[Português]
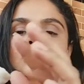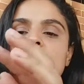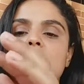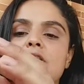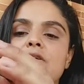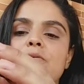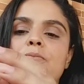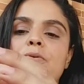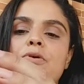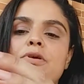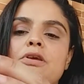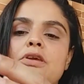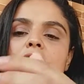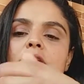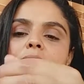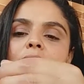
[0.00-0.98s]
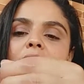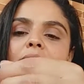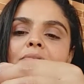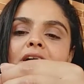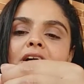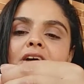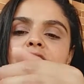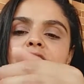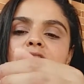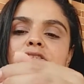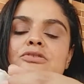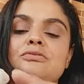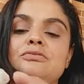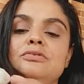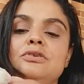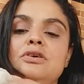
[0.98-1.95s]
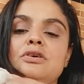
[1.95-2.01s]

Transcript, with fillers: Coloque um pouquinho para baixo.